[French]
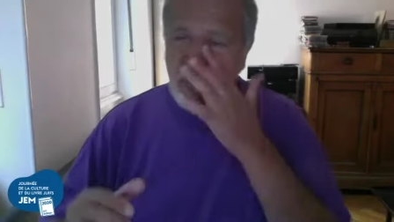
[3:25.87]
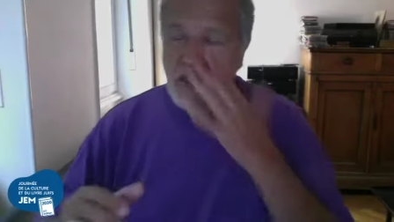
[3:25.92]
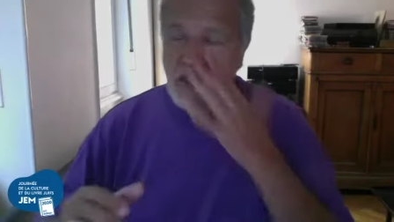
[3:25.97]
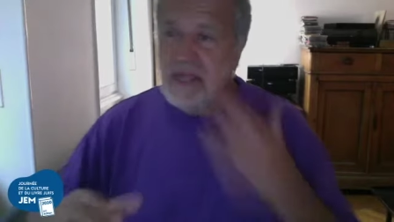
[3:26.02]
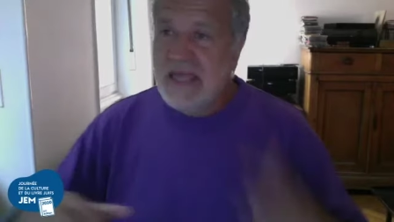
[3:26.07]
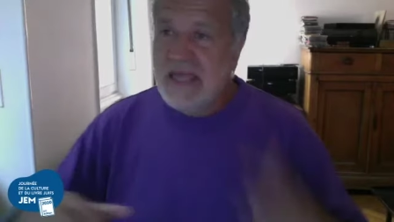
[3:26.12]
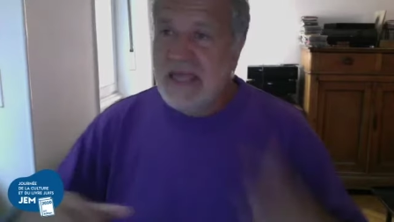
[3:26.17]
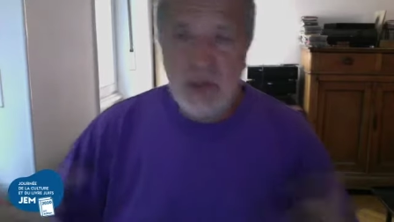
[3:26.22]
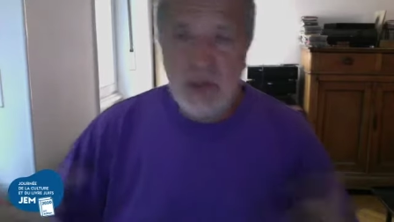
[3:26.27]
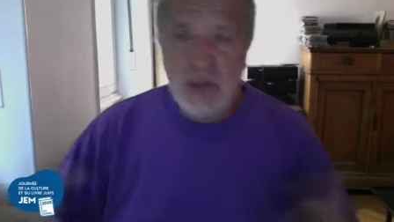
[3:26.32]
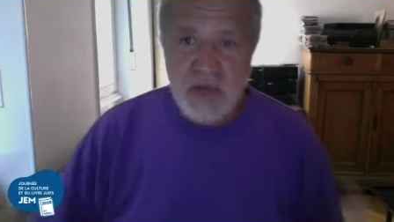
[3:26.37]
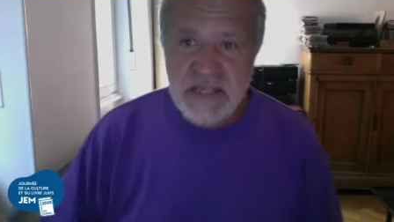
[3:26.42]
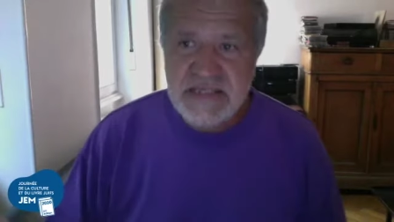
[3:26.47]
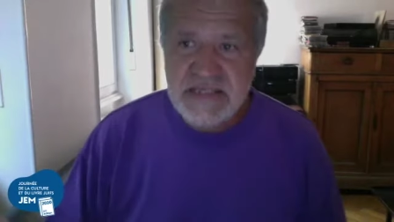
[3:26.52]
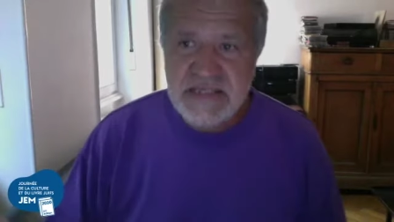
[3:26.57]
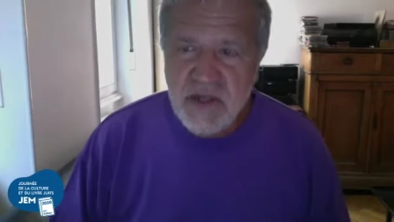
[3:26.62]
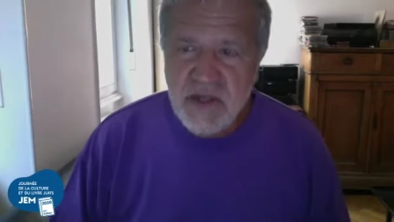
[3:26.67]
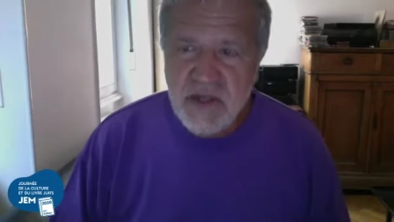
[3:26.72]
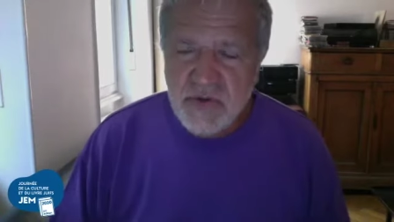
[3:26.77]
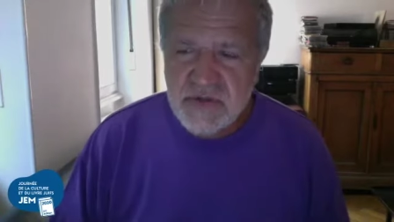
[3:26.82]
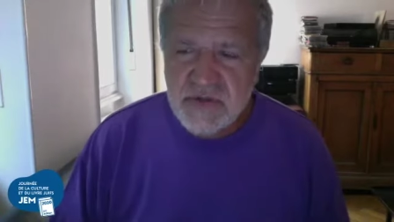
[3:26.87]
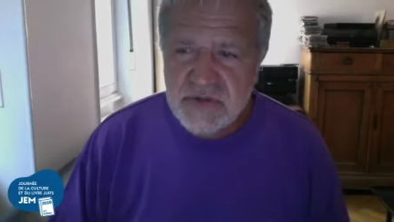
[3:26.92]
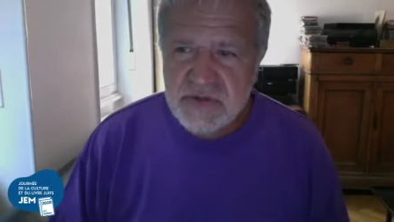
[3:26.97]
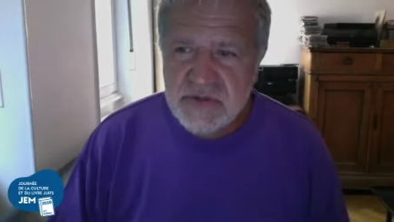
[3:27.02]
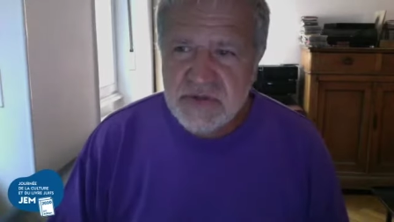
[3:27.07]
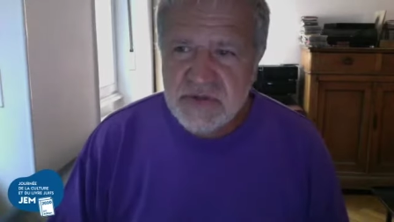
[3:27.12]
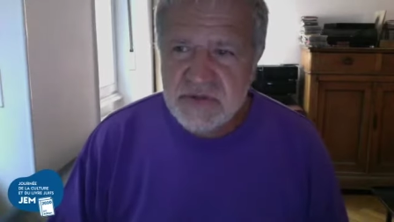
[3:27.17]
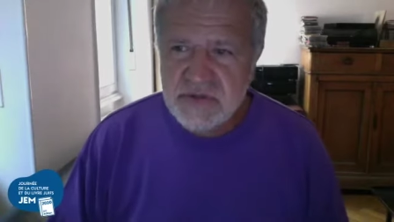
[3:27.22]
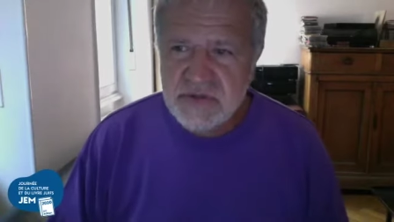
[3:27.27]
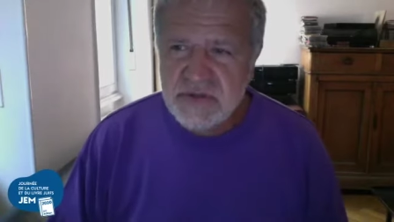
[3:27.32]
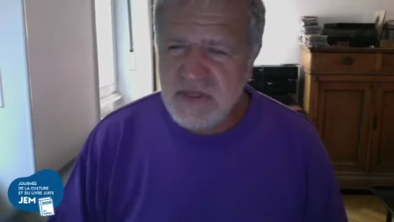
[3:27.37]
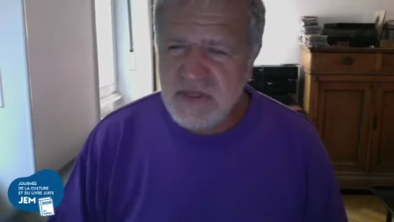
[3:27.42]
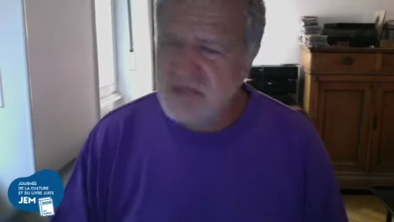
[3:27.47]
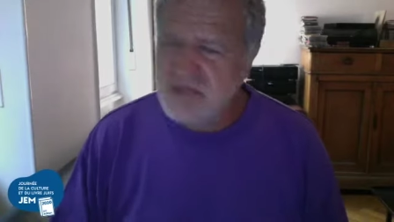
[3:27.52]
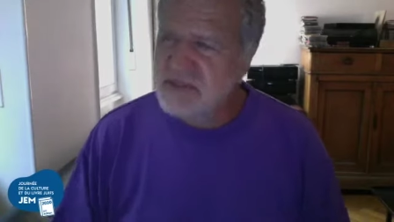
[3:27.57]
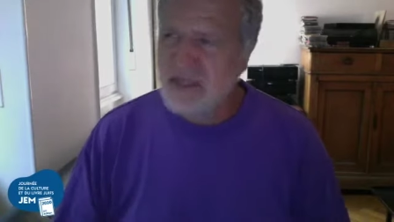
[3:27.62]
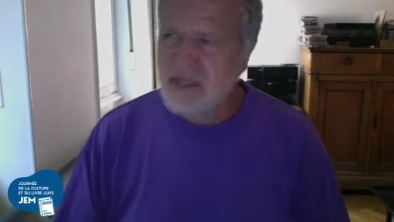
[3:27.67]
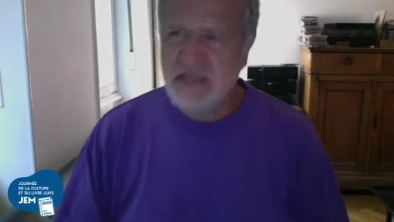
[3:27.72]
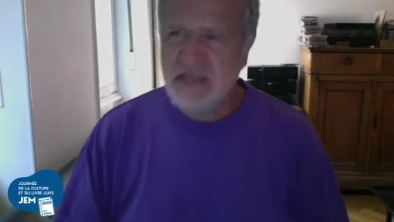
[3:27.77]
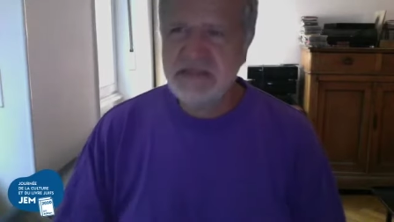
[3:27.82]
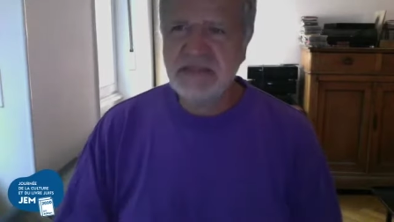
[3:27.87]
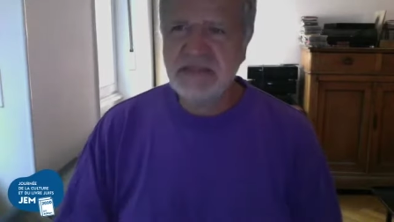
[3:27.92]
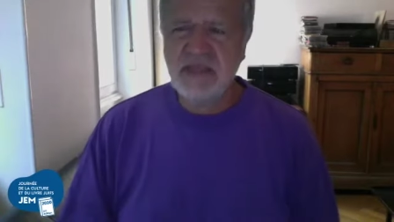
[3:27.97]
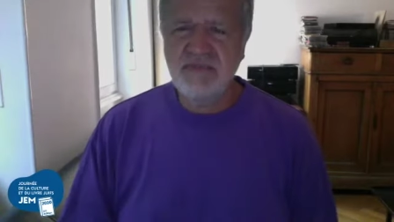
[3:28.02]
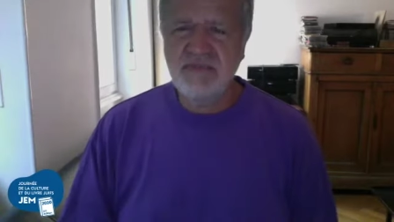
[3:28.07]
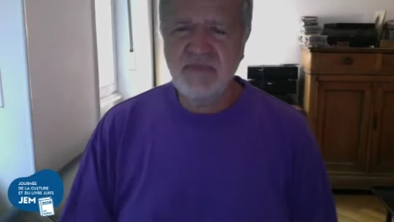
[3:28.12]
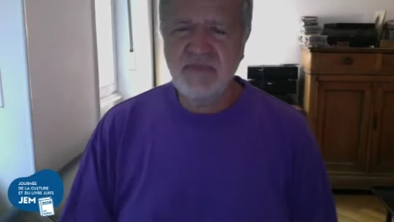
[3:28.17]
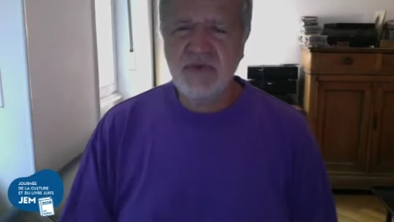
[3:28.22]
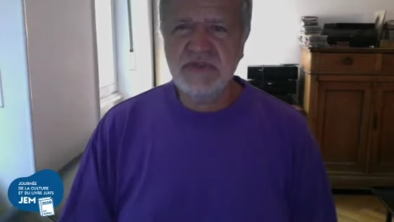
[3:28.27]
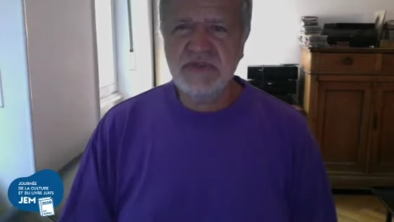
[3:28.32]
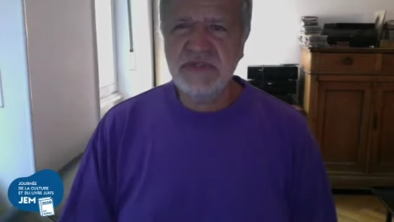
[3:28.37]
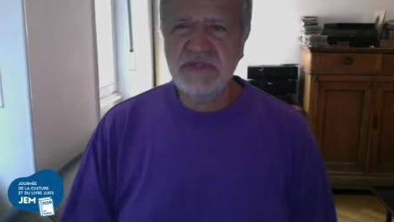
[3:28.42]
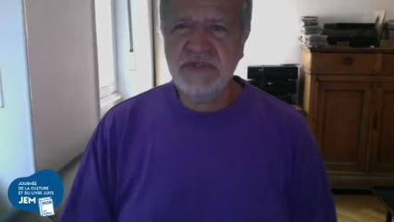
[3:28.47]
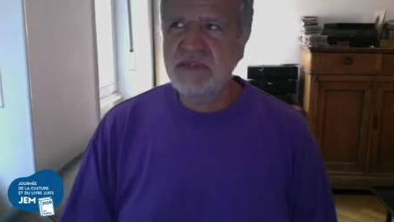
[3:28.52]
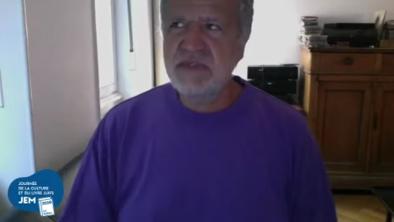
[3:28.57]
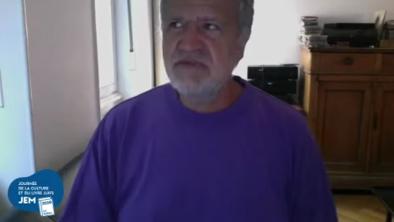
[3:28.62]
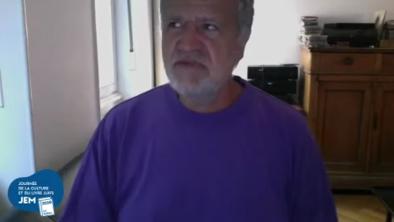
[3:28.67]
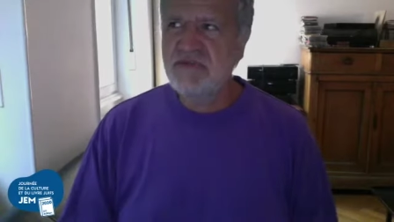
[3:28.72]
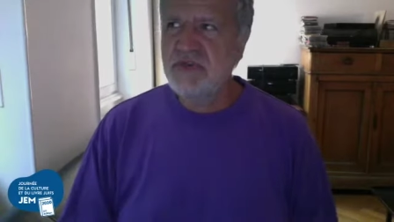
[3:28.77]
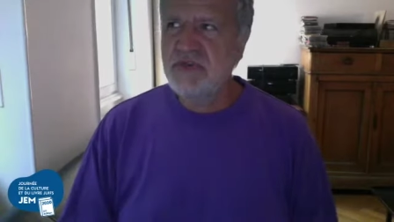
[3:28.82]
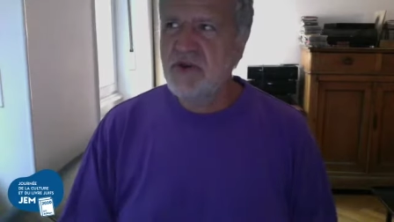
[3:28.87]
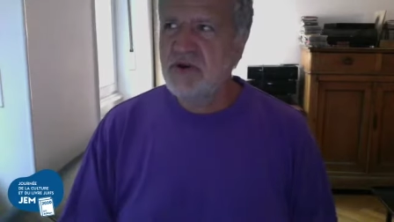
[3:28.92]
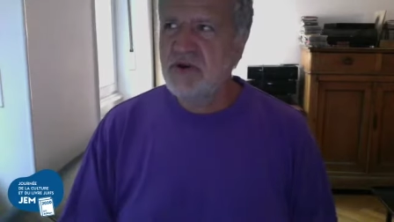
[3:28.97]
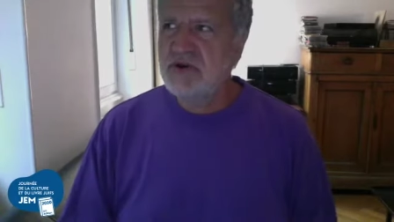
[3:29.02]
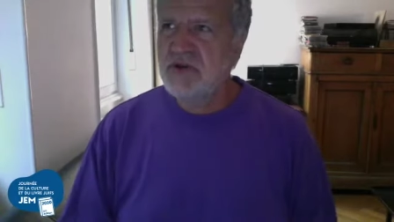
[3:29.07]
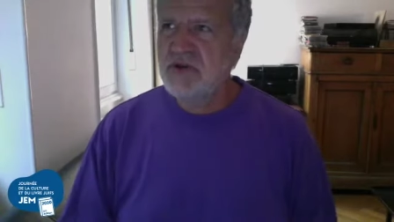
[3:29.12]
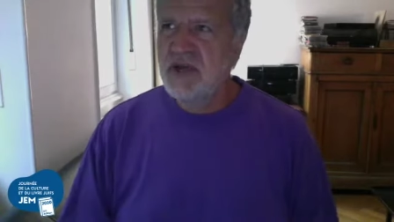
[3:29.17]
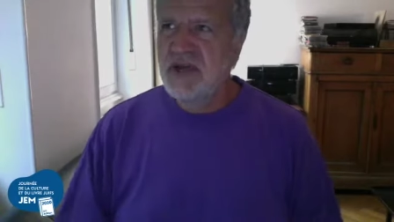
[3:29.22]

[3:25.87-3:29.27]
et que les silences étaient extrêmement signifiants,